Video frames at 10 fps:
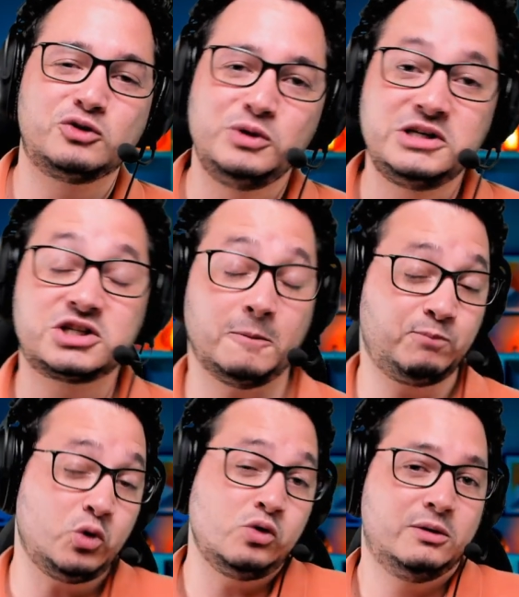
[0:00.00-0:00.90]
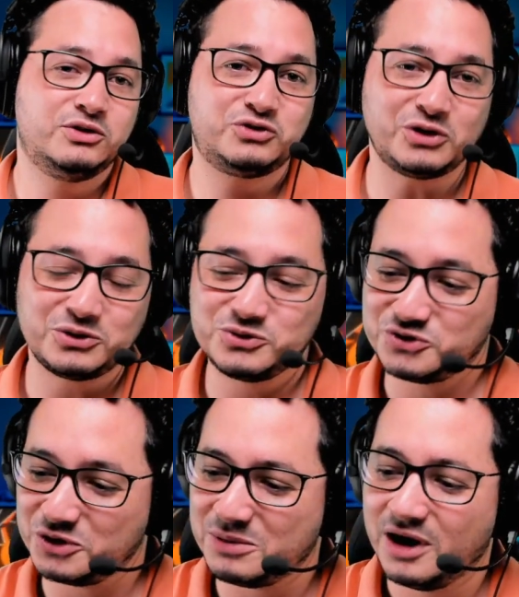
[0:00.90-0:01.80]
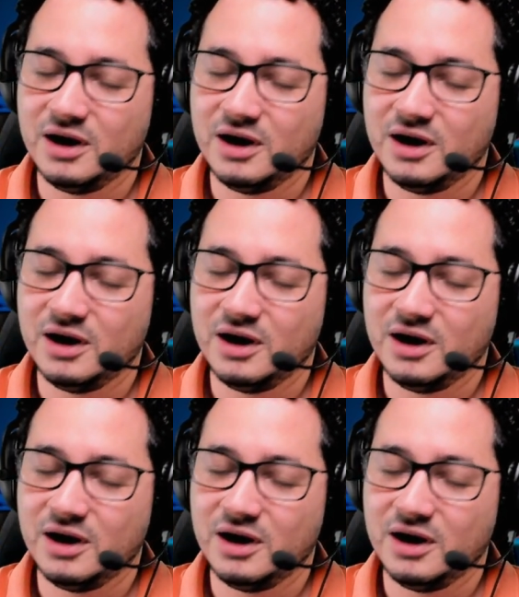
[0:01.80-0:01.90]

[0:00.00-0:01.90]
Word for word: Twitch ou sur YouTube.